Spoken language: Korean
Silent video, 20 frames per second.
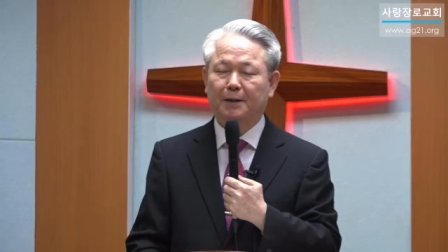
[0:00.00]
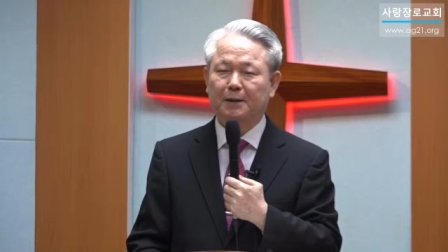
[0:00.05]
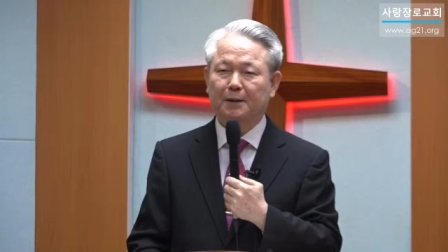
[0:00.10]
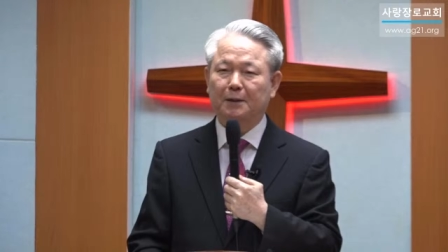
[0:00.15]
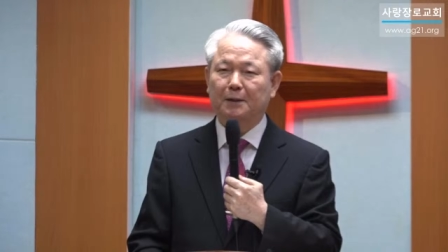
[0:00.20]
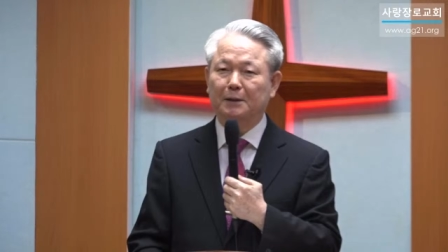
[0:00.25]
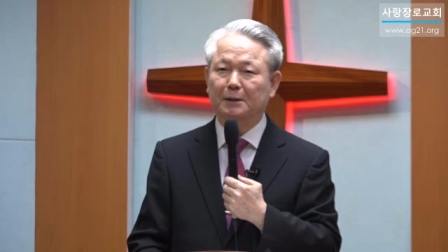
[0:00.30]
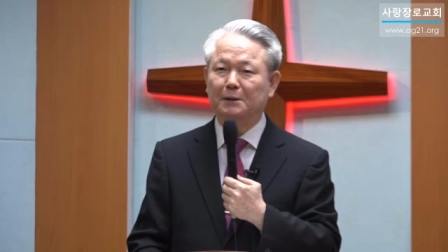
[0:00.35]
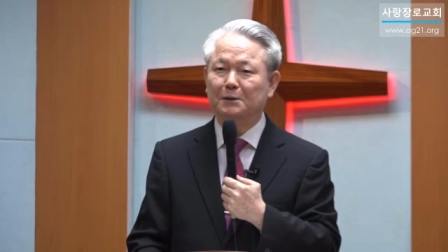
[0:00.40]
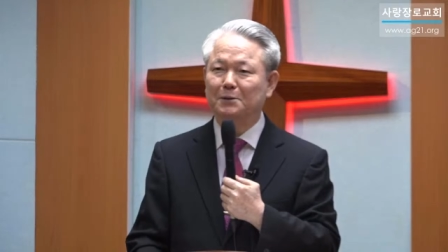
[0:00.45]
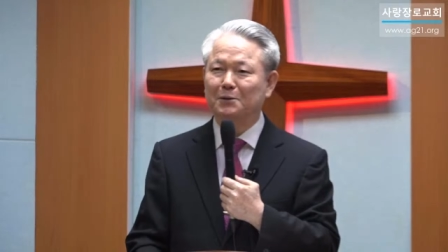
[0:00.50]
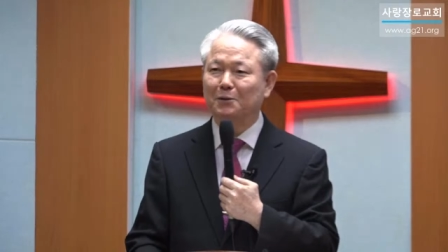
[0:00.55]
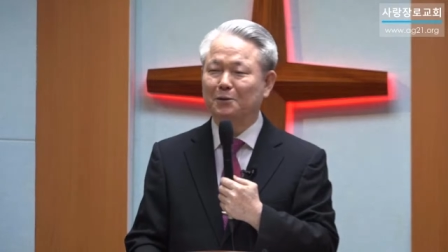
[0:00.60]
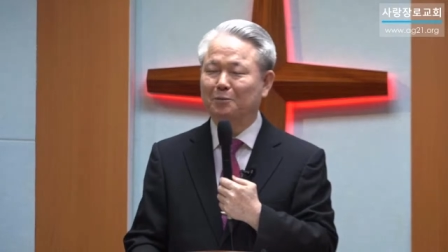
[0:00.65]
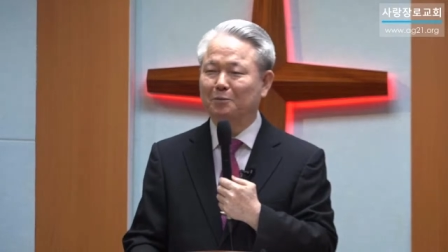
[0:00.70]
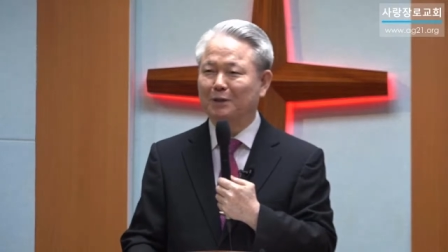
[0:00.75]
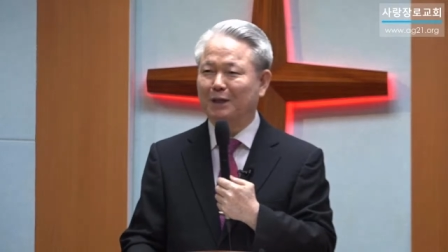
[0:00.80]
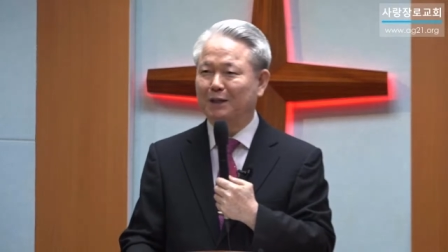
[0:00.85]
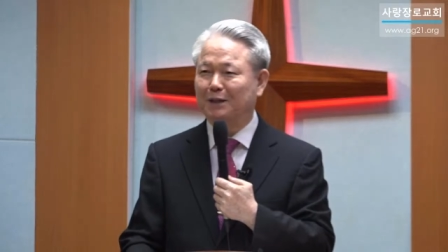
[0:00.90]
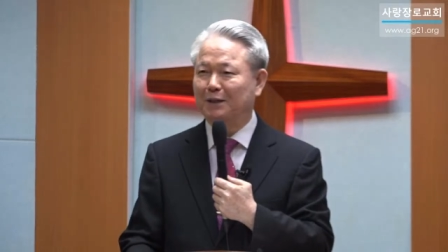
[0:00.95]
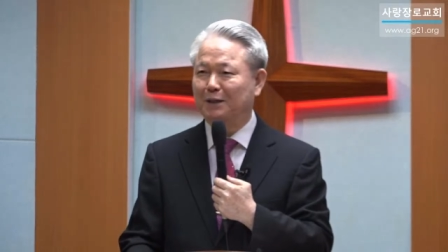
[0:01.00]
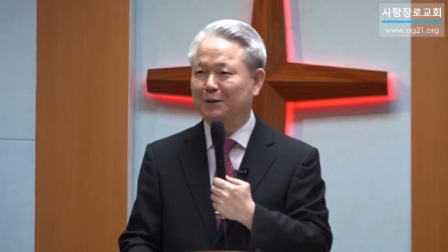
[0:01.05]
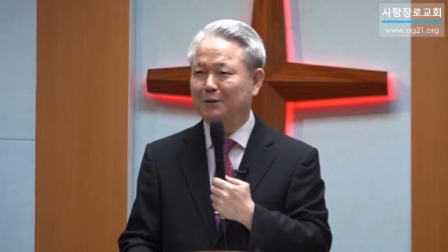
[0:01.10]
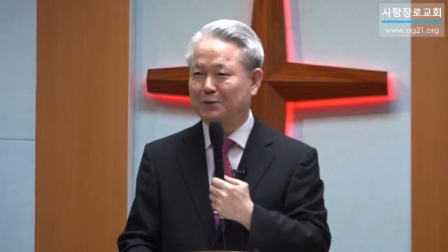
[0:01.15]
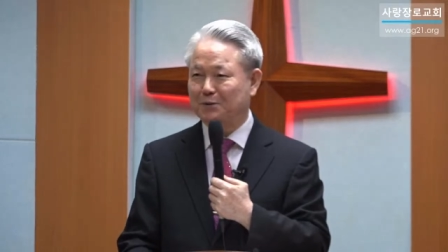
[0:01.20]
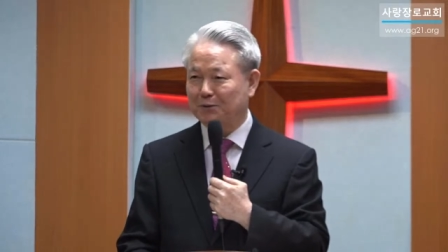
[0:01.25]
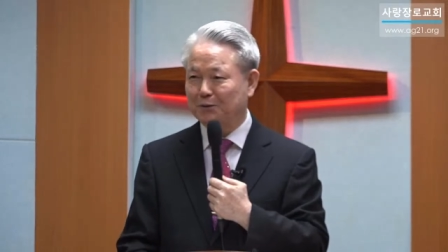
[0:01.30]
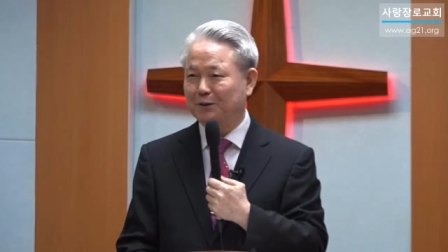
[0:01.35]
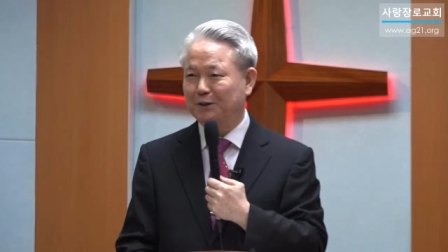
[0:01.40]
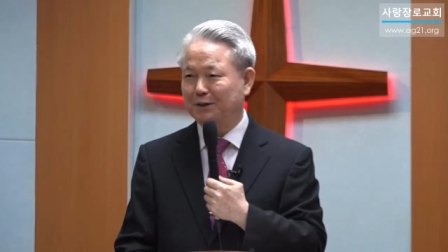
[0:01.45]
인정받기를
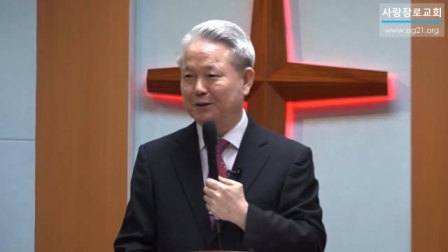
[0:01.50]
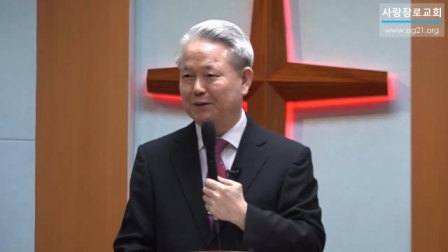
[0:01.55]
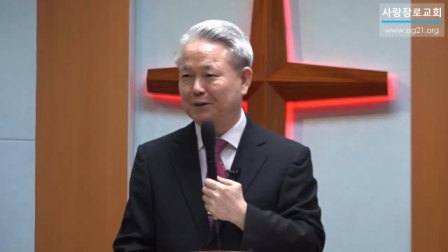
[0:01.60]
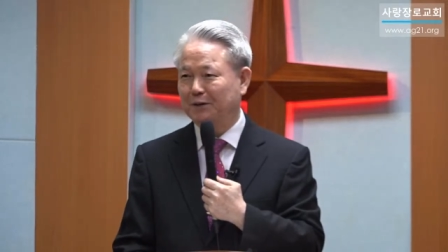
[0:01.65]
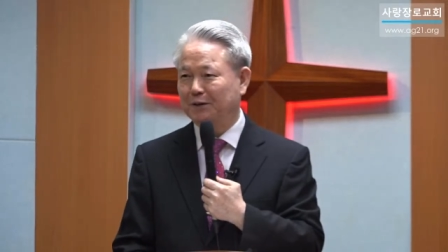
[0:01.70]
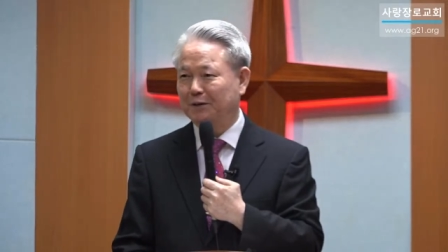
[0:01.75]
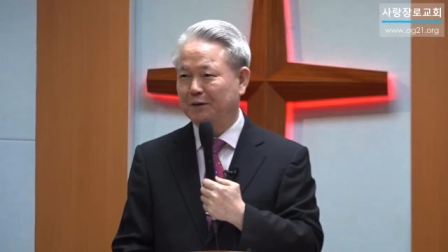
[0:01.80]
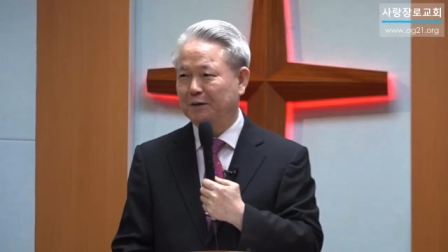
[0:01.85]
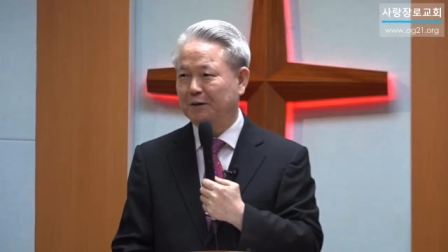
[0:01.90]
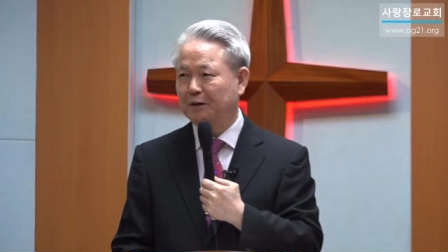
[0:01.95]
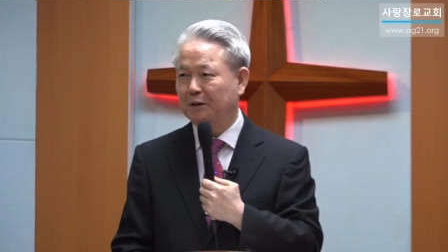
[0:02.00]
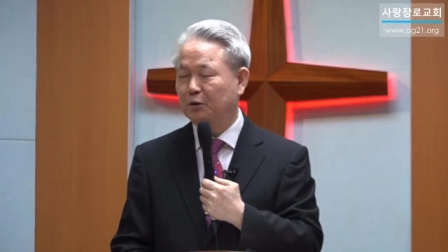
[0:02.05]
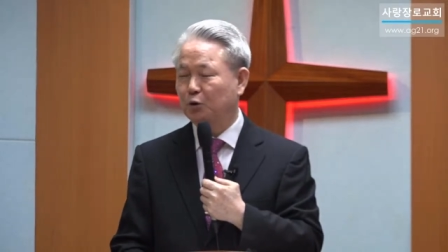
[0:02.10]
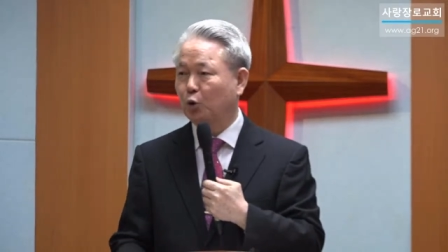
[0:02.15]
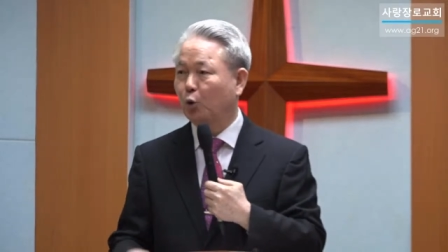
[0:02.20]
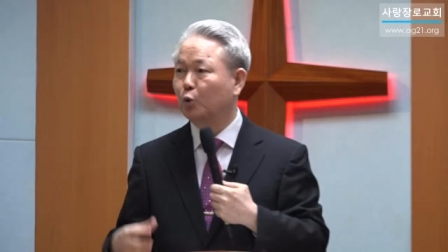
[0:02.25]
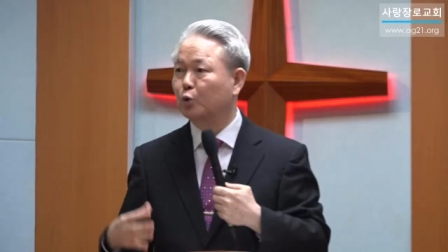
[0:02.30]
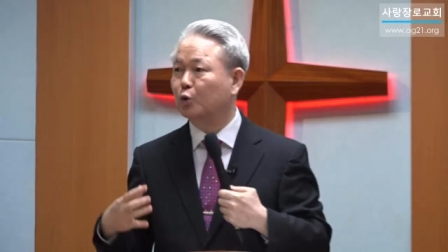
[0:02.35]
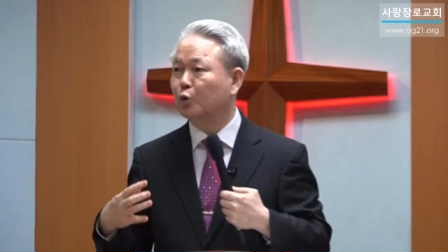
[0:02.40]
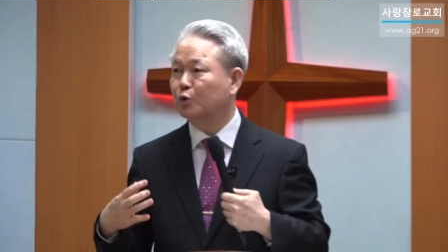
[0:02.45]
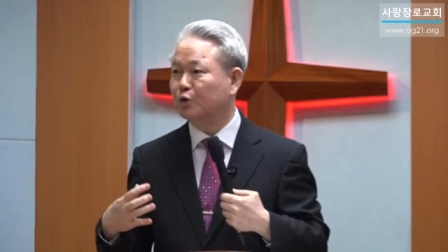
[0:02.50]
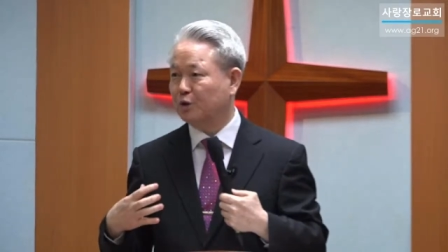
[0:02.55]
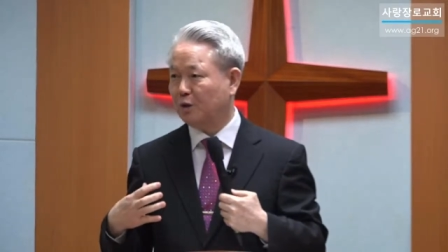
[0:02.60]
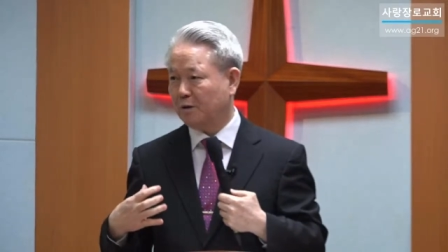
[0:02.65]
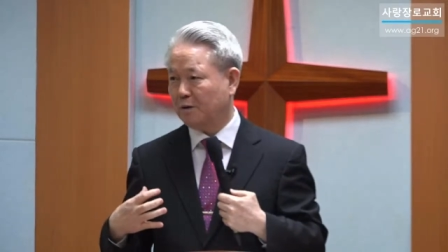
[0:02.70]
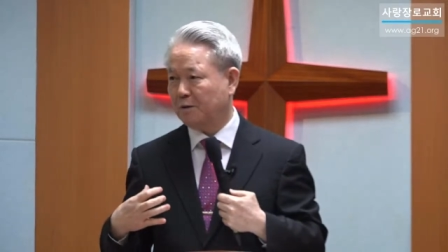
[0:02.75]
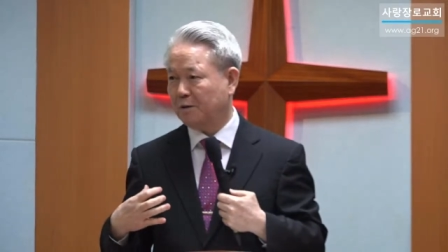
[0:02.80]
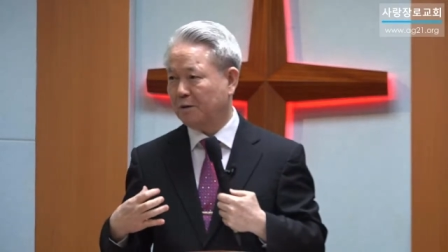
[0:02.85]
좋아하는 거예요. 종교성.